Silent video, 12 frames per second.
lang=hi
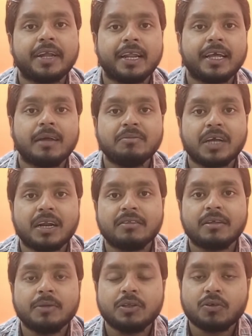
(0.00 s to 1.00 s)
टेलीग्राम चैनल
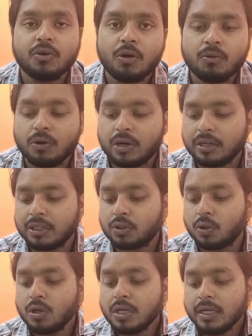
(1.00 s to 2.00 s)
से भी इसको डाउनलोड कर
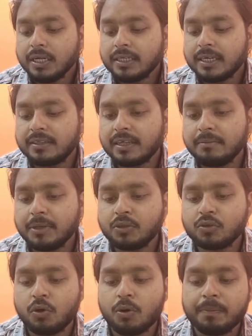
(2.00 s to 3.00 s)
सकते हो जैसे ही मैं
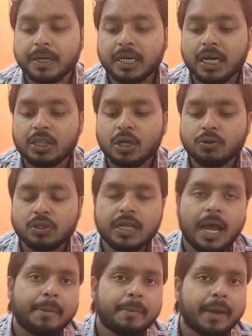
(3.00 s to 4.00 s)
इसको ओपन करता हूँ तो
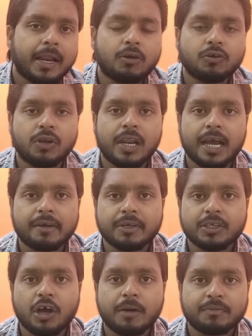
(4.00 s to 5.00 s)
यहाँ पे पहले कुछ
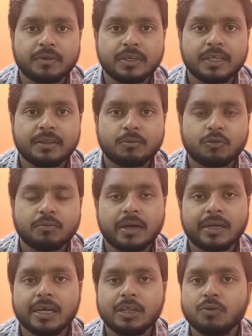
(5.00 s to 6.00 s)
लैंग्वेज का ऑप्शन ये सब कुछ
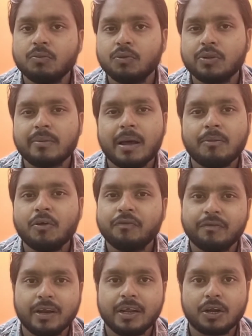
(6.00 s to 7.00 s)
मांगेगा तो वो सब आप
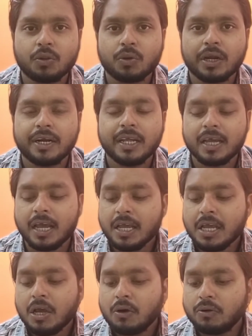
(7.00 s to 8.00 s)
लोग फिल कर दोगे ठीक है
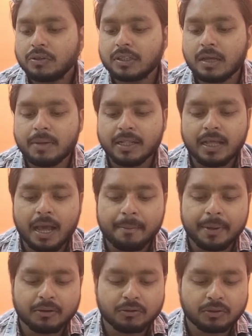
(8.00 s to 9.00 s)
उसके बाद यहाँ
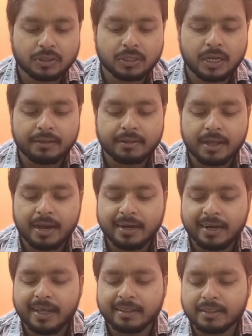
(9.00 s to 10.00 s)
पे कुछ ऐसा
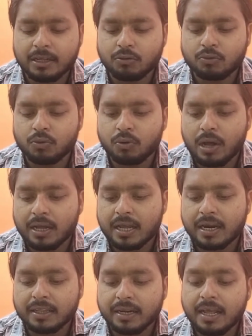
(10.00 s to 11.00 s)
ऐड ऐड आता है उसको आगे
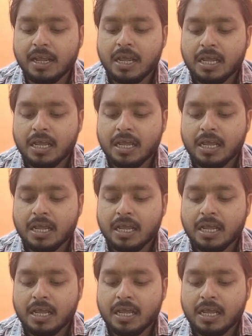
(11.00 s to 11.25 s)
कर देना